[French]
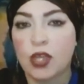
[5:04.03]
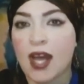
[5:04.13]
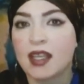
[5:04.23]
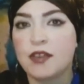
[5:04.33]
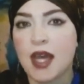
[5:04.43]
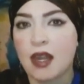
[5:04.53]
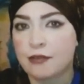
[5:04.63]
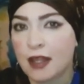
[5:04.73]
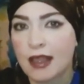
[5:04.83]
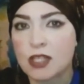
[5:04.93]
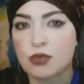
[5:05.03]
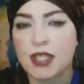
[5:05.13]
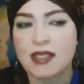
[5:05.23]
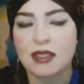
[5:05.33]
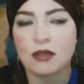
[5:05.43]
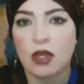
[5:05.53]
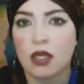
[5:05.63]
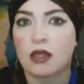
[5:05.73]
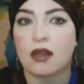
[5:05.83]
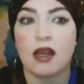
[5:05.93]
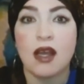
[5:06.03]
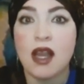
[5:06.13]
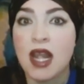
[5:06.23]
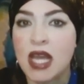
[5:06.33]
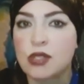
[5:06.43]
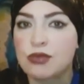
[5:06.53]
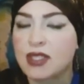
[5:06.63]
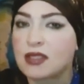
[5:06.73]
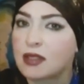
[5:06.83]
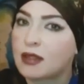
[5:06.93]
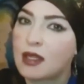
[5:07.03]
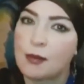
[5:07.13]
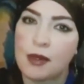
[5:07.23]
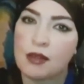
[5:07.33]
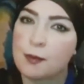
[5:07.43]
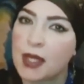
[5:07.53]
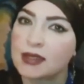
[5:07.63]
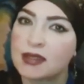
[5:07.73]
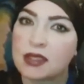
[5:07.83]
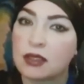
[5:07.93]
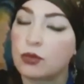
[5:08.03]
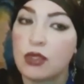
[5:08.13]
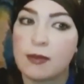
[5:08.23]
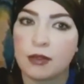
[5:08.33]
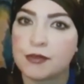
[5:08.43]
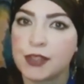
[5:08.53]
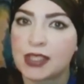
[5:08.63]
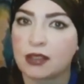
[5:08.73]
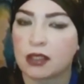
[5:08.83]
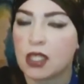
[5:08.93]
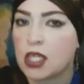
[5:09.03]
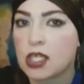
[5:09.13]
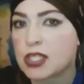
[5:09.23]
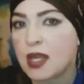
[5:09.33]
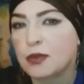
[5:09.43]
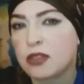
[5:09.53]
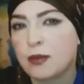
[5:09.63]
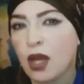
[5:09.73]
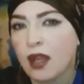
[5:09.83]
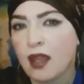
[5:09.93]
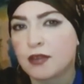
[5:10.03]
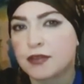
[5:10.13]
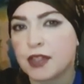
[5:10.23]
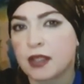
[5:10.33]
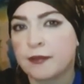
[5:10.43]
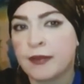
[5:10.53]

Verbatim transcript: que arriver à la fin de la journée et dire Oh là là, la journée s'est tellement passée tellement vite, je n'ai absolument rien fait.